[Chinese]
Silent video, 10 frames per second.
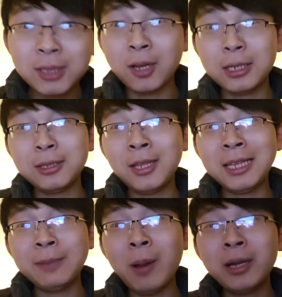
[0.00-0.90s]
见那那
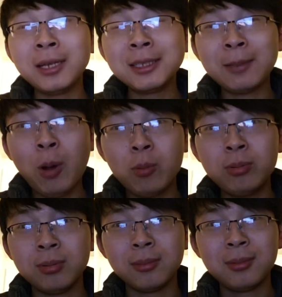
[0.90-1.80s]
一帮人在跑
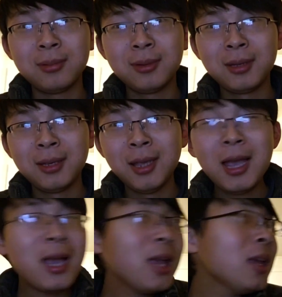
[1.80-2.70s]
步，
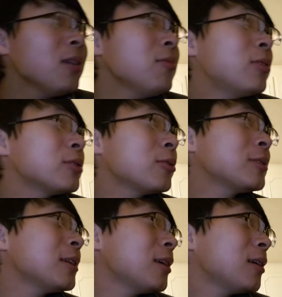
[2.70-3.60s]
哎，我说
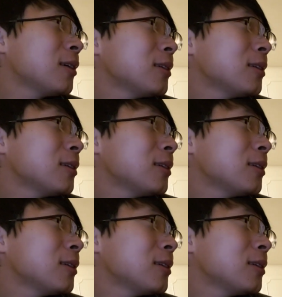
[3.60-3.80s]
这，